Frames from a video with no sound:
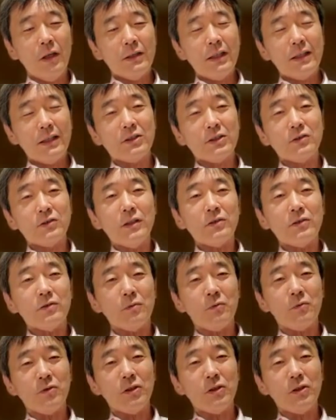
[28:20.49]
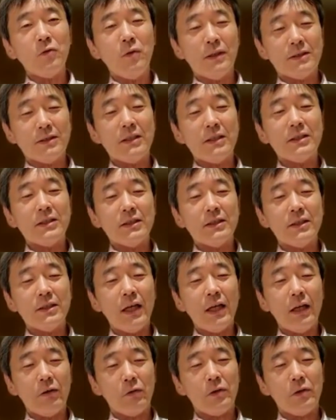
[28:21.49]
だから少なくとも日本は全然
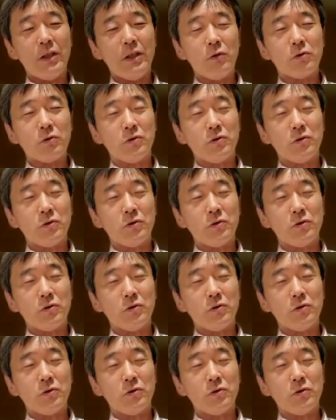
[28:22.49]
世界をリード